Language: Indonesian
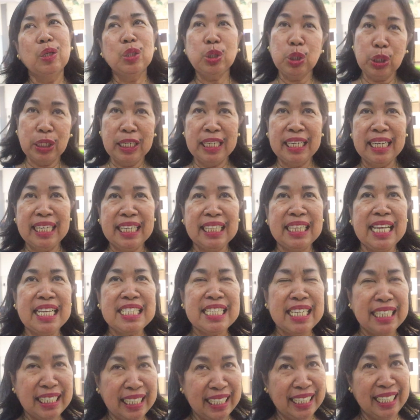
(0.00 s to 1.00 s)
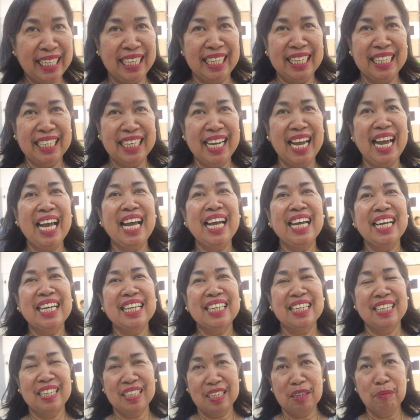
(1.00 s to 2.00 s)
untuk diri kita sendiri ya.
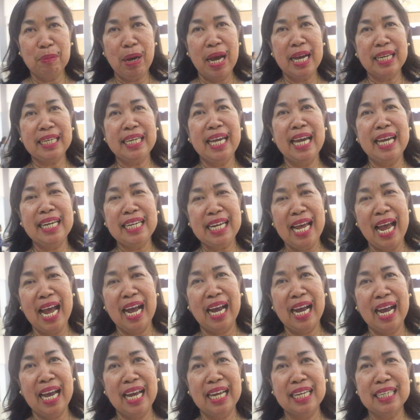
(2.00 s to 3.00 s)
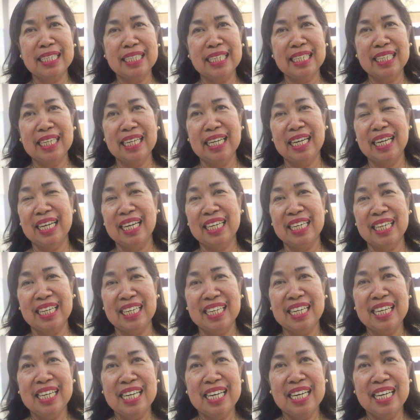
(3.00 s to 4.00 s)
Kebahagiaan akan e,
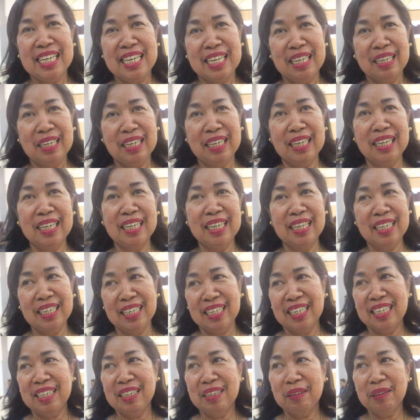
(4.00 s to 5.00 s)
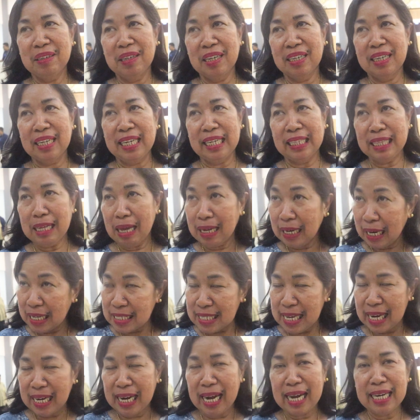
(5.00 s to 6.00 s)
e, kita
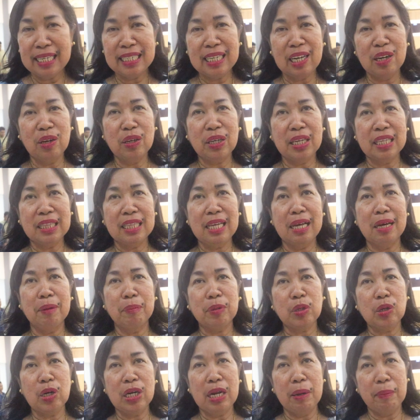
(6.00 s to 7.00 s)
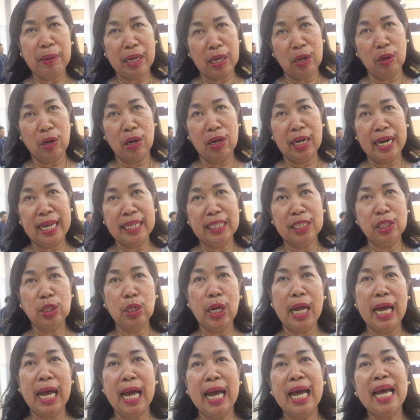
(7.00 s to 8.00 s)
rasakan kalau kita berguna bagi orang lain.
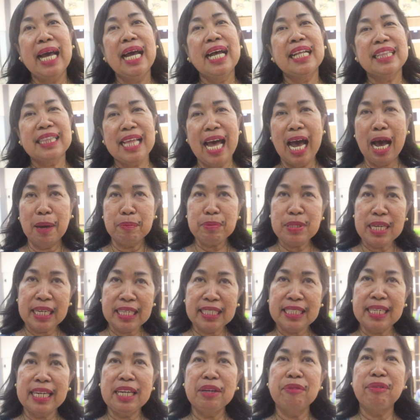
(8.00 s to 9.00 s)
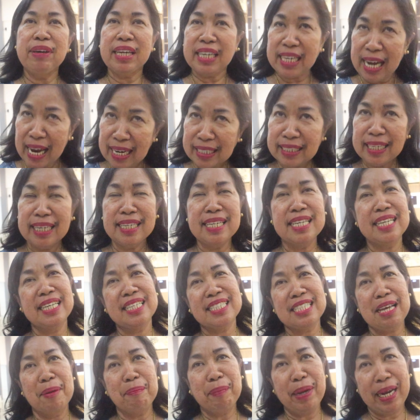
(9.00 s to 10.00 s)
Itulah tahap signifikan yang
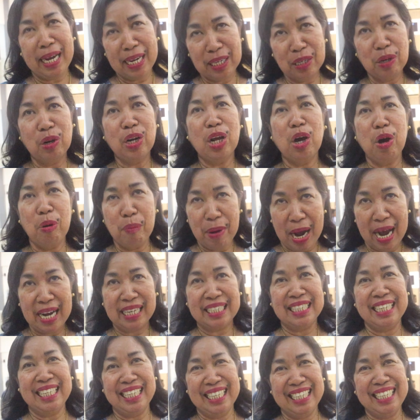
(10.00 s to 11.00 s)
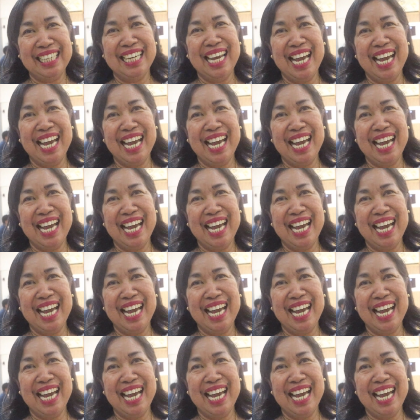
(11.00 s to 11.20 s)
disampaikan oleh Om Andi.